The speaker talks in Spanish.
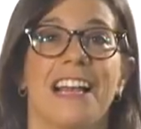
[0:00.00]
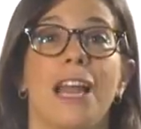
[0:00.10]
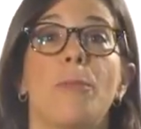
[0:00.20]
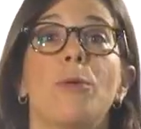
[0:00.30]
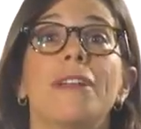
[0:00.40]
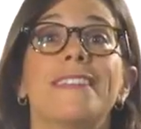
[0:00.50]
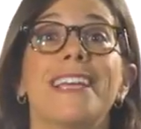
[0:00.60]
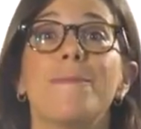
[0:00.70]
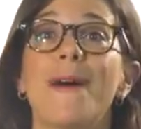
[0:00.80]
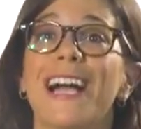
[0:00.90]
La
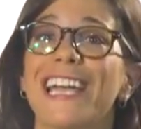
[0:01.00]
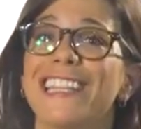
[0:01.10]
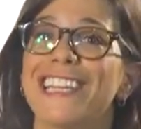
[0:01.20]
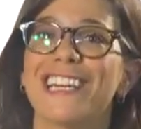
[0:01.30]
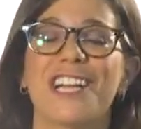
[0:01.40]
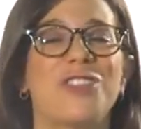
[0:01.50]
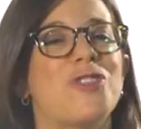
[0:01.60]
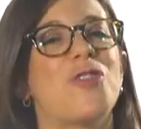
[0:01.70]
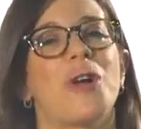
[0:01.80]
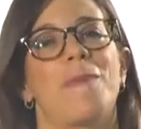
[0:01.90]
publicidad paga en Internet
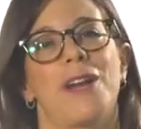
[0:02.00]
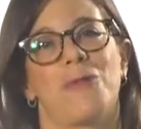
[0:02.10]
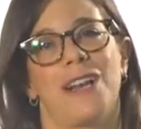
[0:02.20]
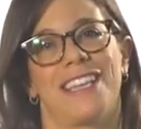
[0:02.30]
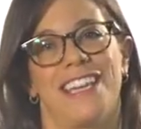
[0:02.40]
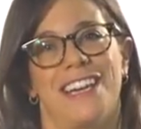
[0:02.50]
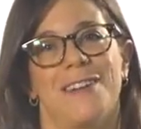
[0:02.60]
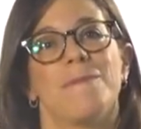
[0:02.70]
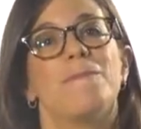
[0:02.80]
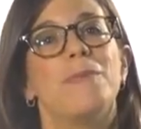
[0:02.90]
no es para cualquiera.
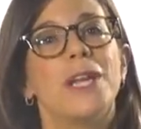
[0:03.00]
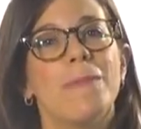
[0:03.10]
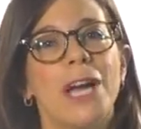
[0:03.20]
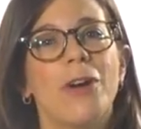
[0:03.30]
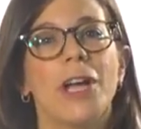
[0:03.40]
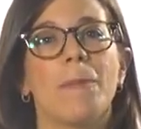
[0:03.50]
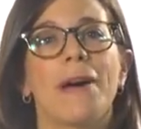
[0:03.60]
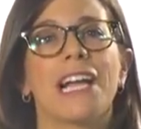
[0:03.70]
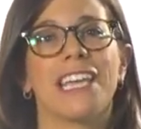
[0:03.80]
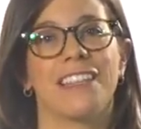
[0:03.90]
Primero es para